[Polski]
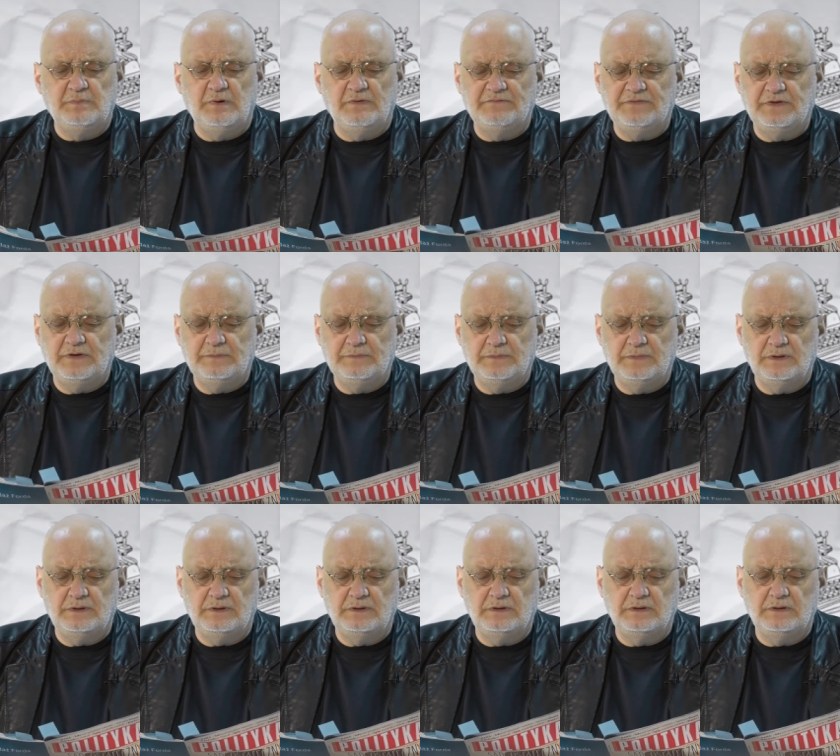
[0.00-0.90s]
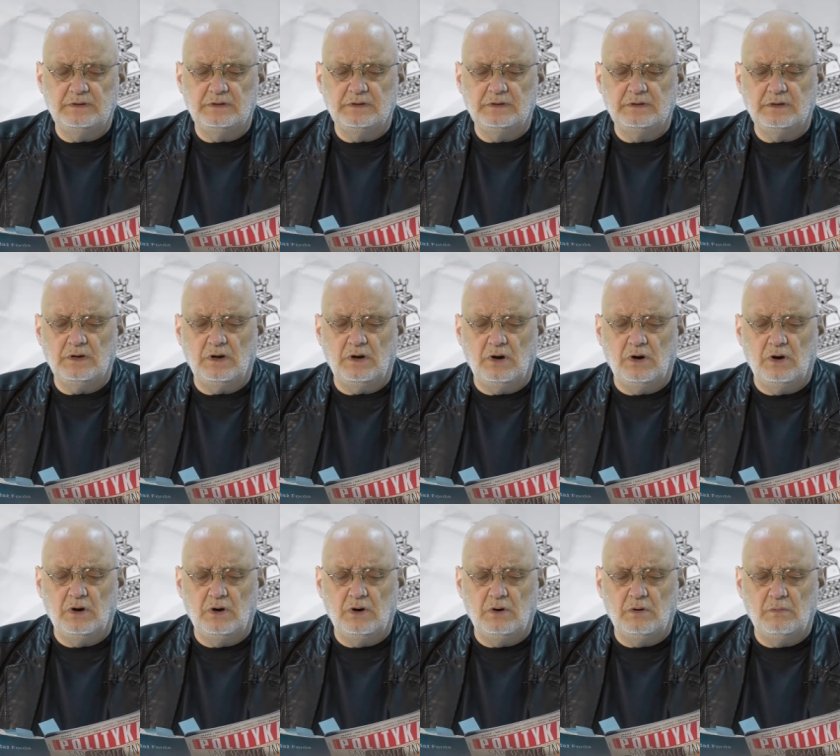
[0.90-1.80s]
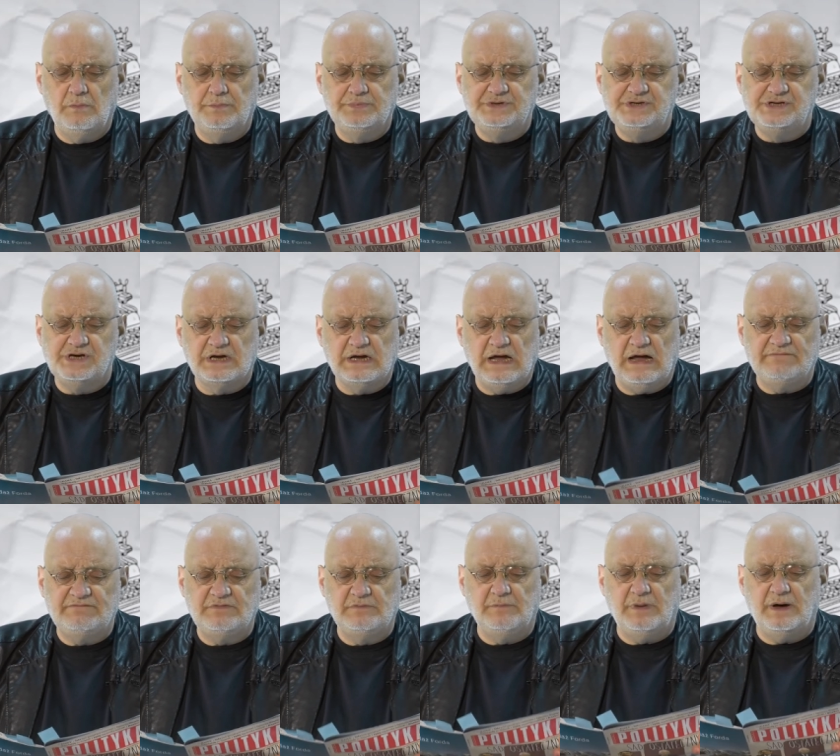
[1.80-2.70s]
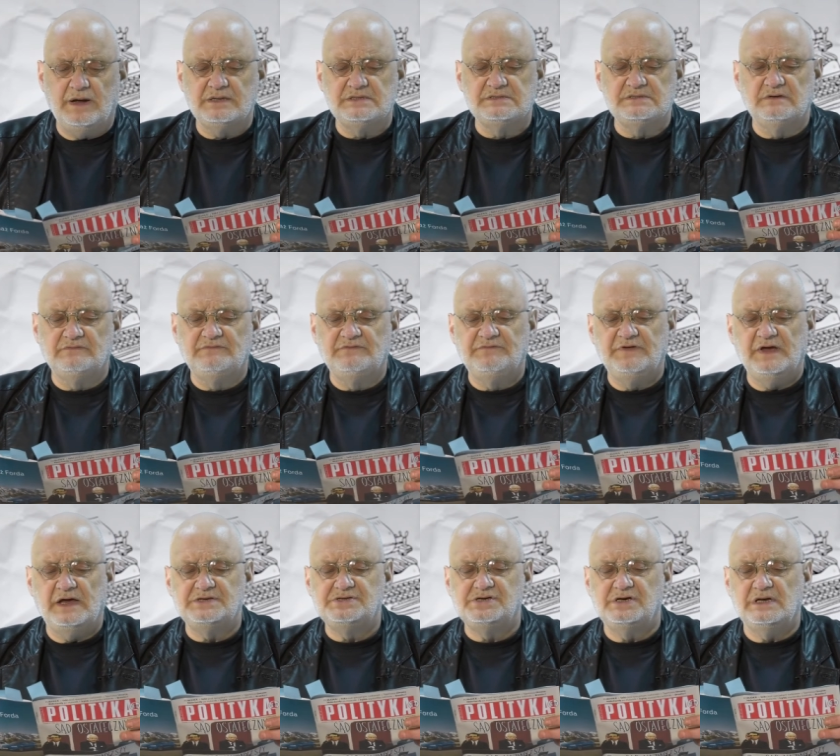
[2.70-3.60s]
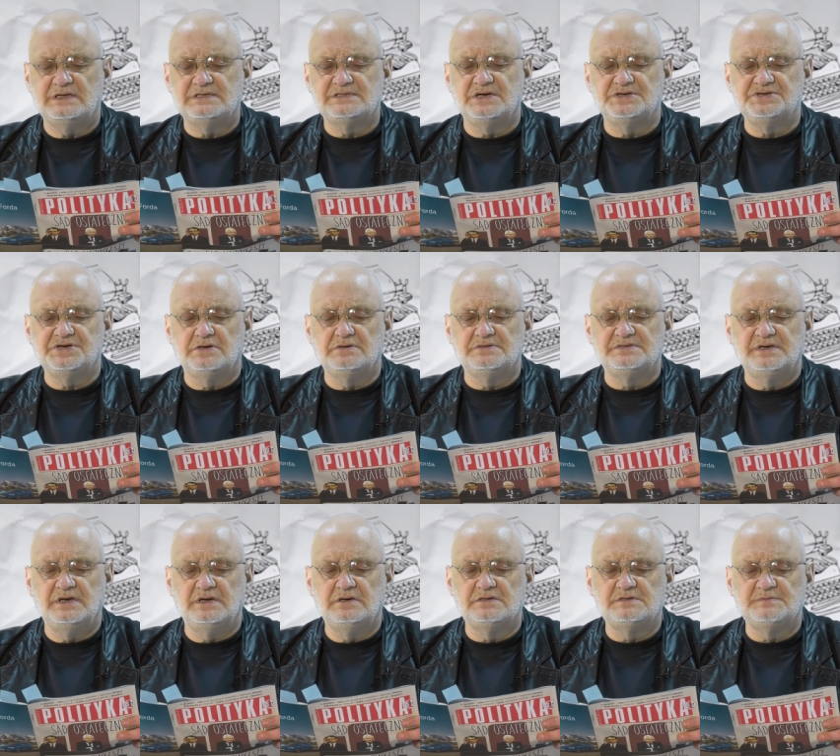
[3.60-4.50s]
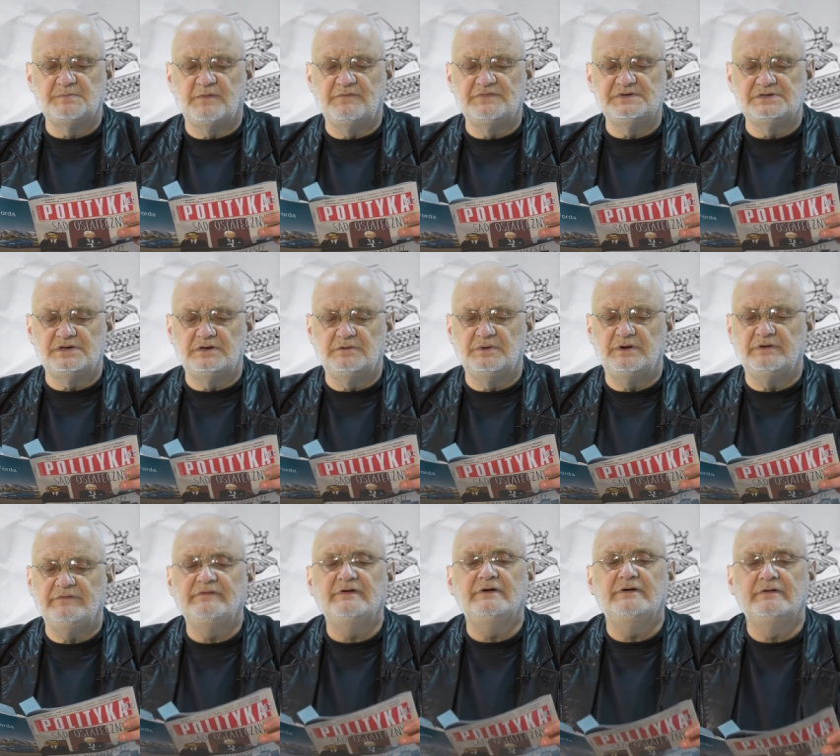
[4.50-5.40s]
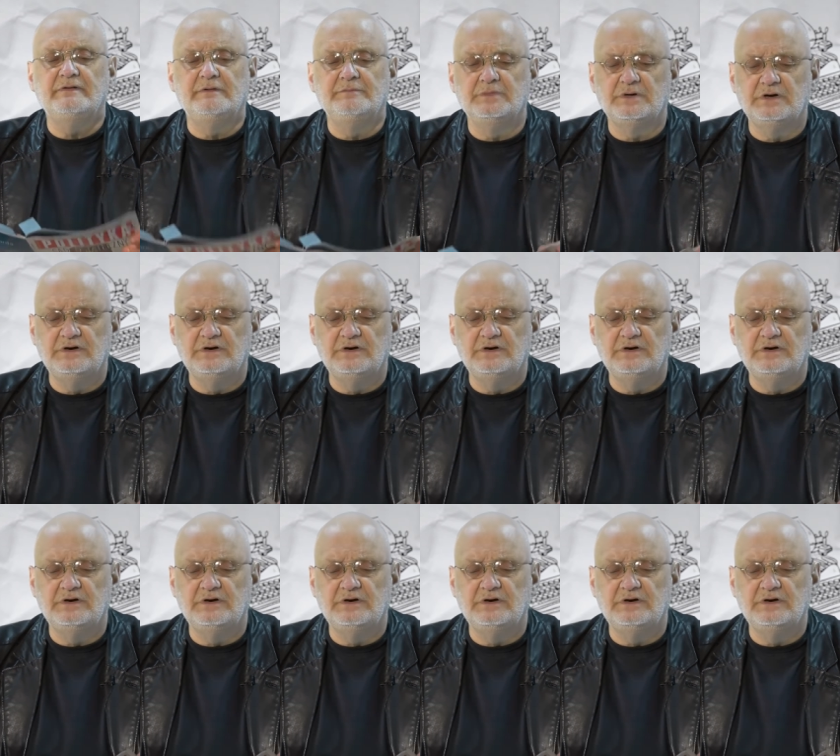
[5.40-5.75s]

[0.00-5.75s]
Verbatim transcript: powiem e, o ciekawym bardzo wywiadzie Jacka Żakowskiego z profesorem Rafałem